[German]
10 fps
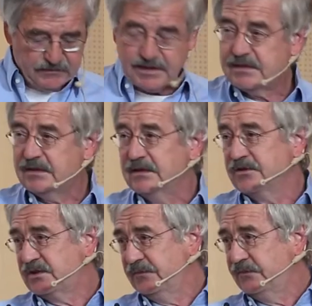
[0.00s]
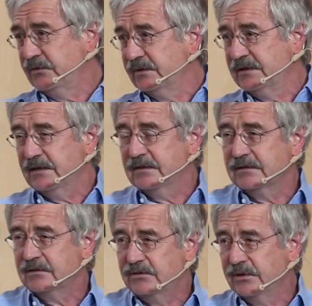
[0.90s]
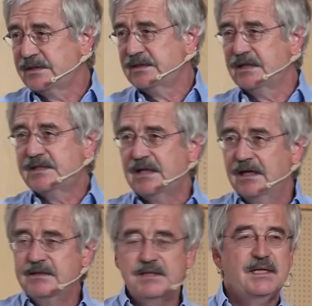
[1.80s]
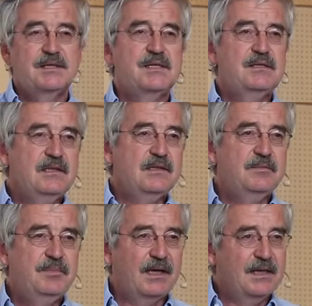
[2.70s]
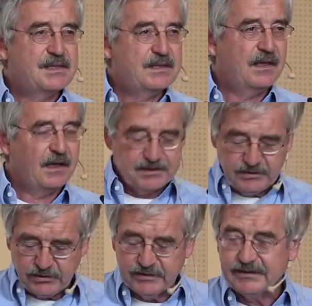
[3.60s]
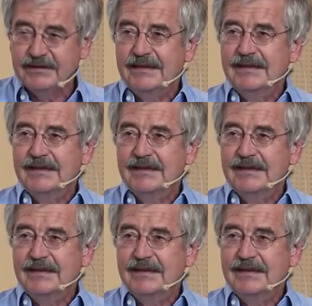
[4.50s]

was die Stiftung in der Kürze der Zeit, die sie existiert, bereits erreichen konnte.